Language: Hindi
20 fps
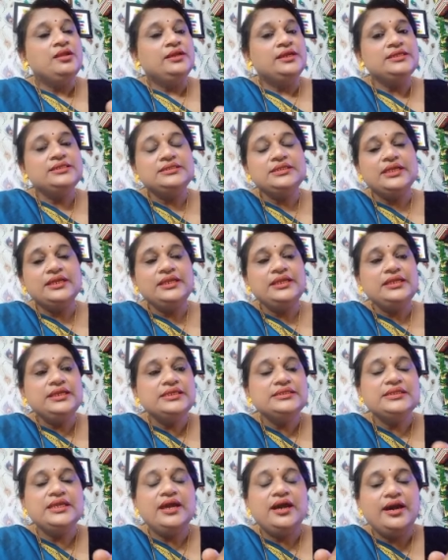किस
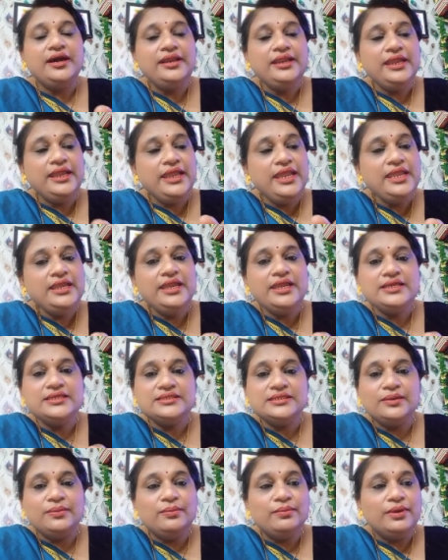तरीके से हर एक एक
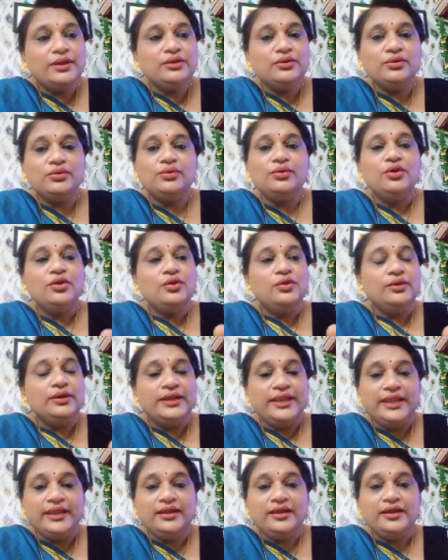सिंबल को
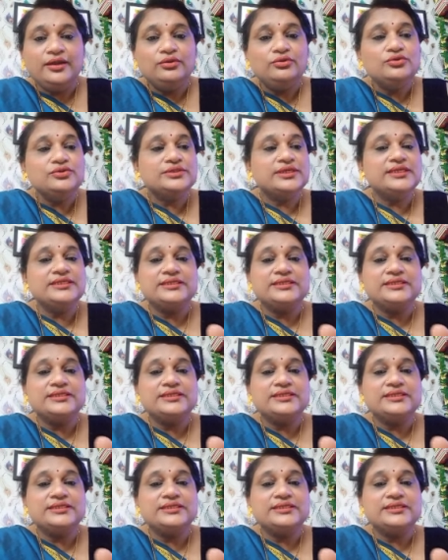लेकर उसके